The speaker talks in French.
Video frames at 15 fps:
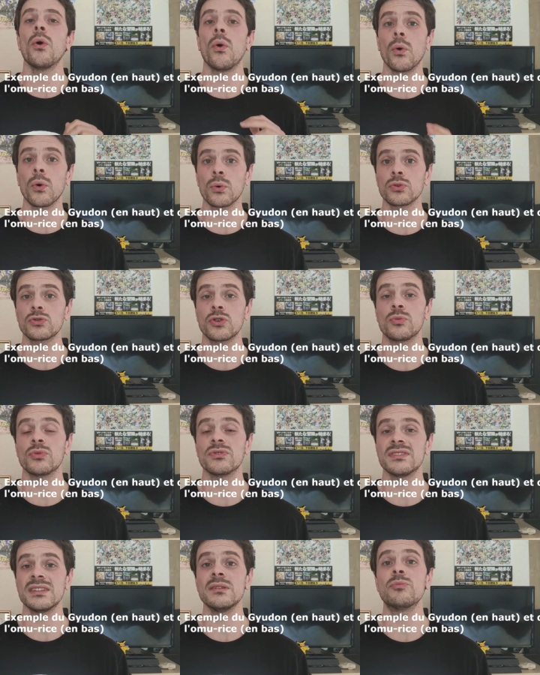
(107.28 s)
On consomme
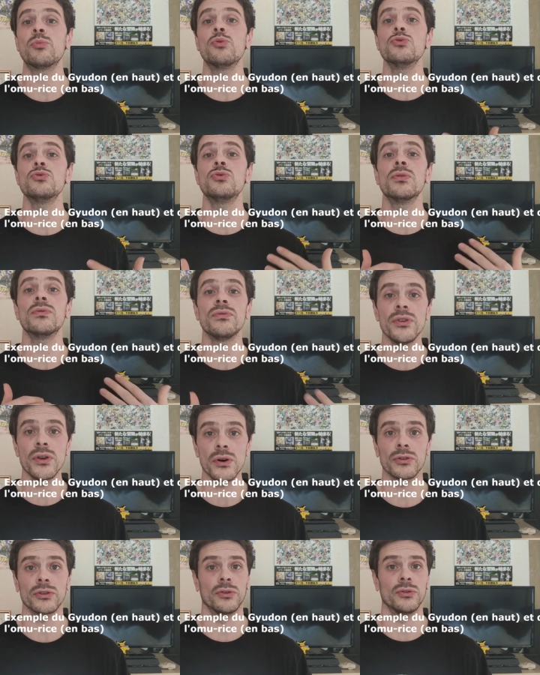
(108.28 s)
aussi plus de
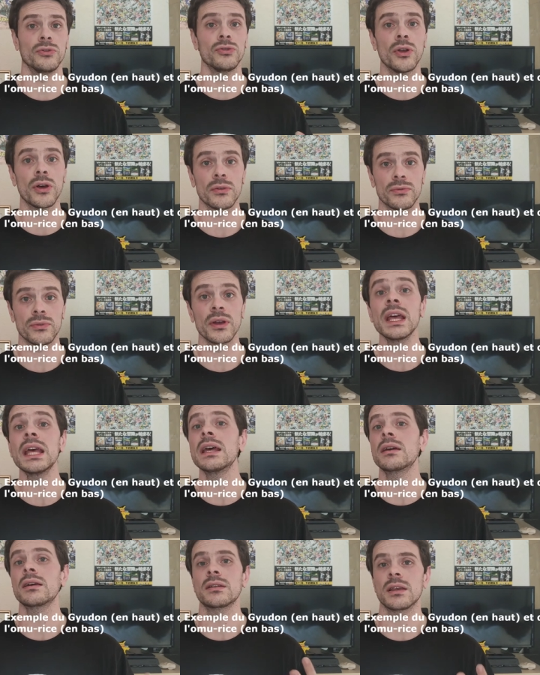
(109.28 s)
viande, d'œufs.
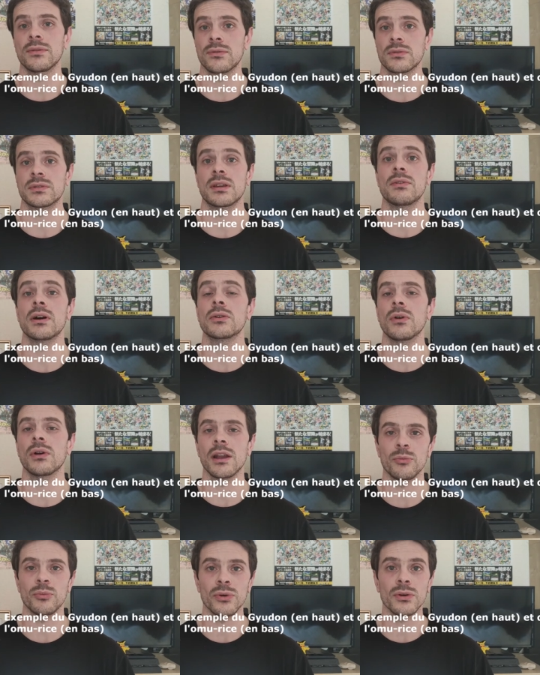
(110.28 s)
Il faut savoir qu'à
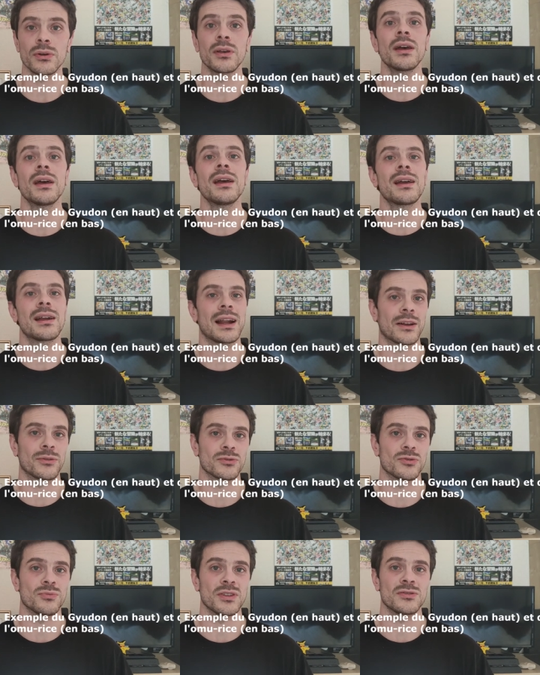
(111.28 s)
l'époque, la
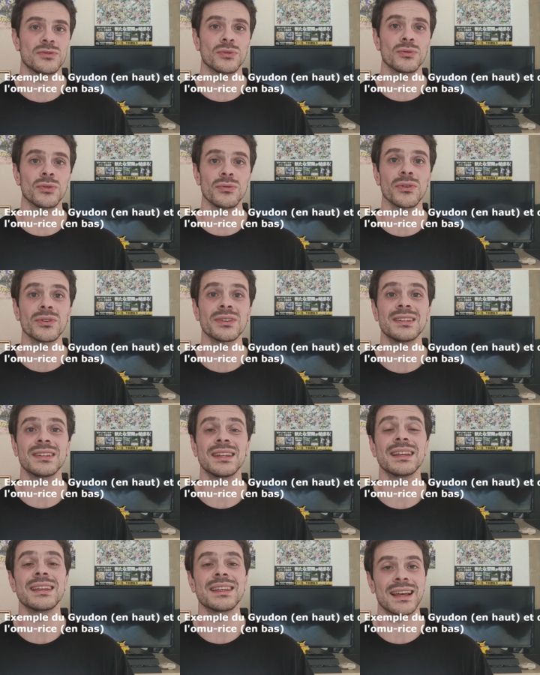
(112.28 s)
consommation de viande
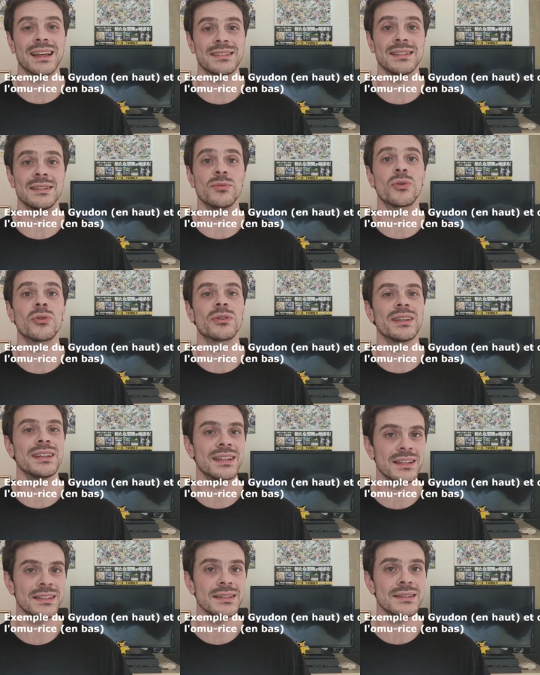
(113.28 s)
était quasiment
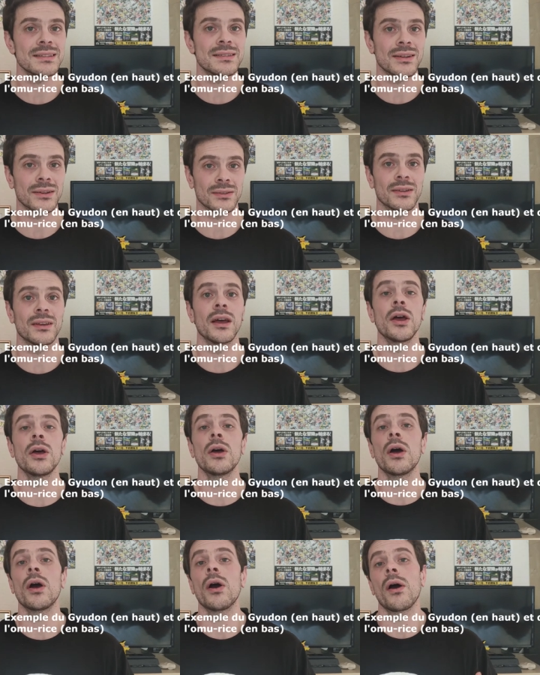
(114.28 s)
inexistante,
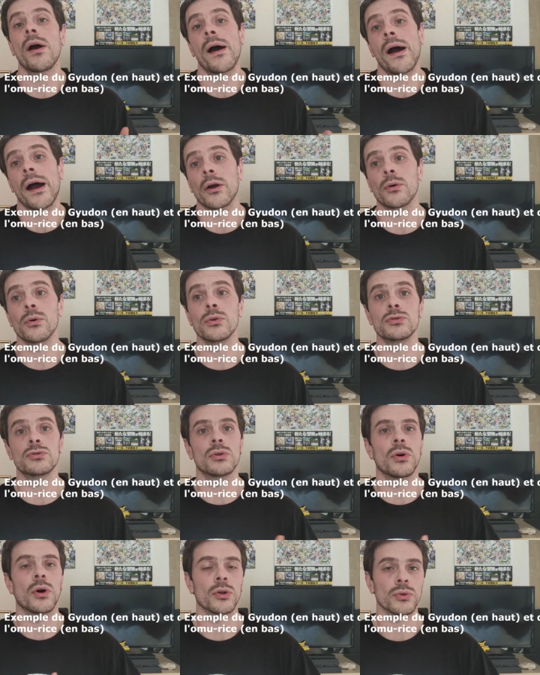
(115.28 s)
à cause
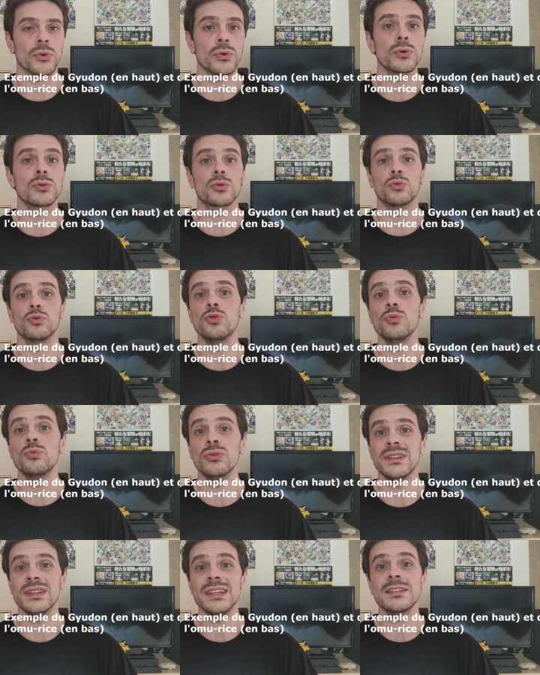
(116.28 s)
entre autres du
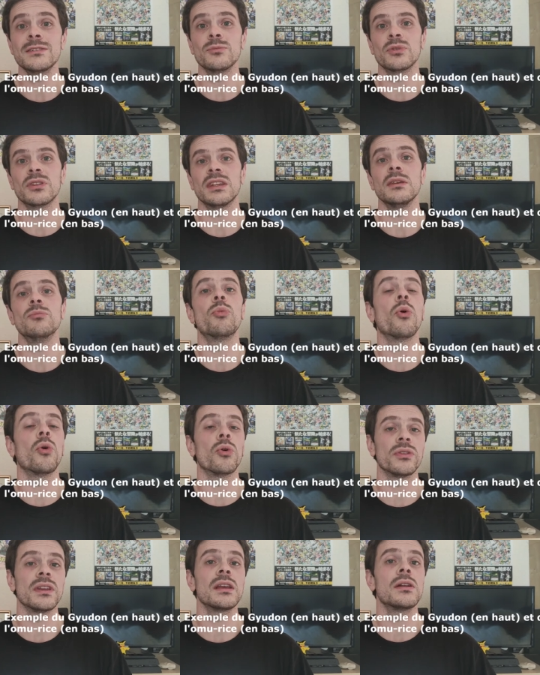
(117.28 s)
bouddhisme qui
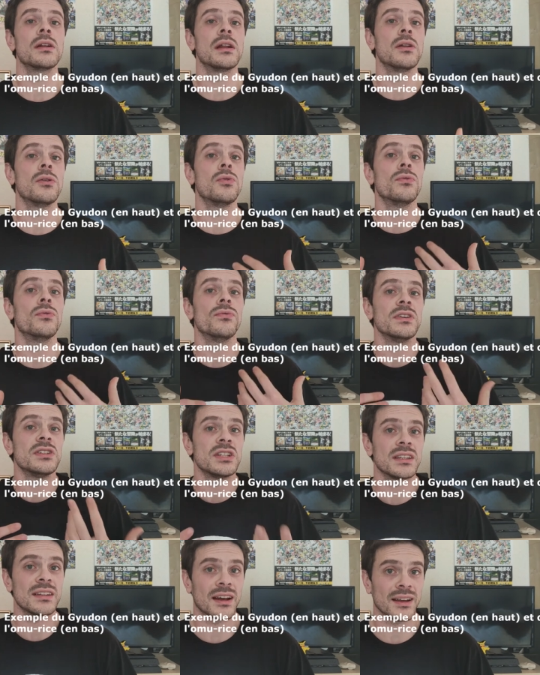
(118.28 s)
prônait le
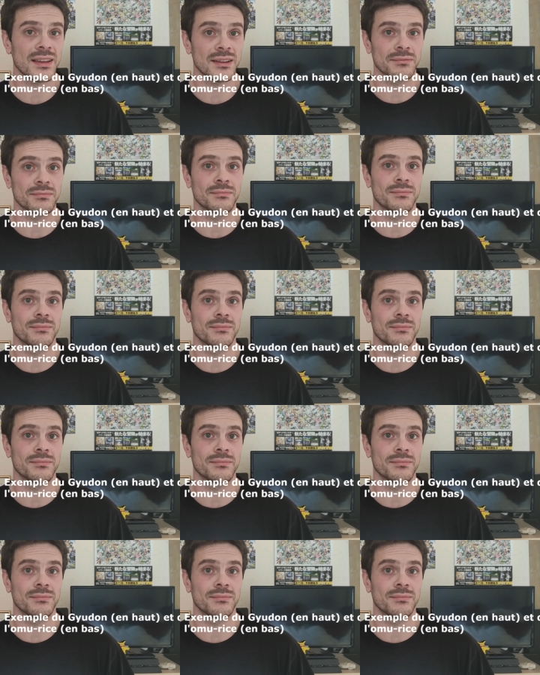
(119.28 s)
végétarien.